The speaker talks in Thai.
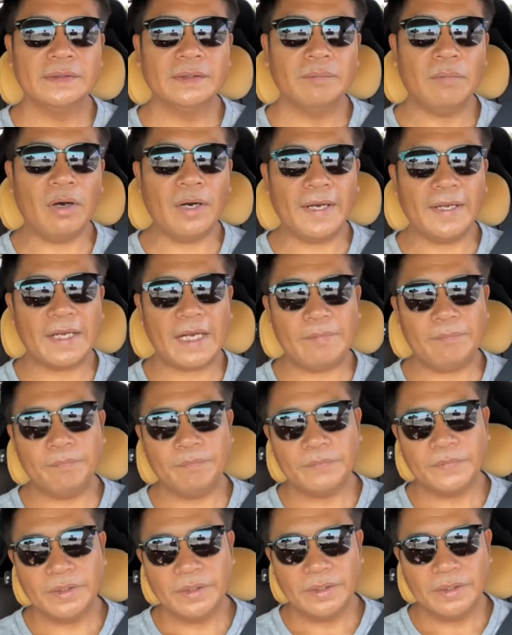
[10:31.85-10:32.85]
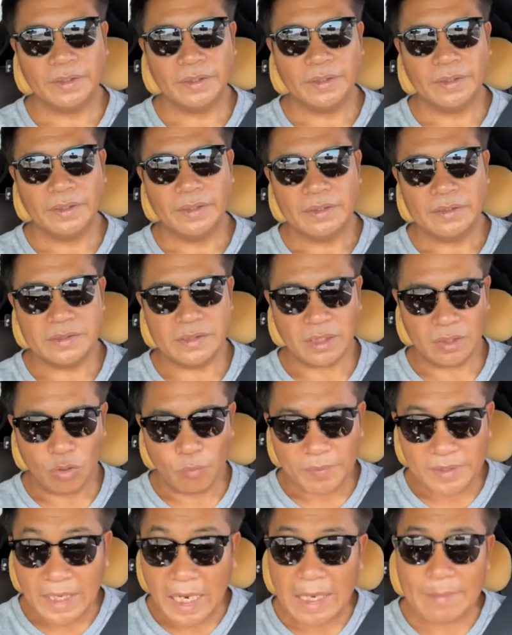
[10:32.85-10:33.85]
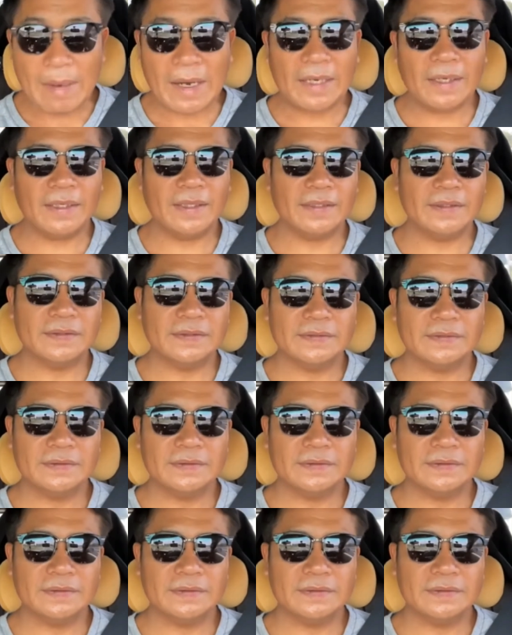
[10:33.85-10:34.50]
เพราะอะไรครับ เชื้อโรคมันกลายพันธุ์แล้ว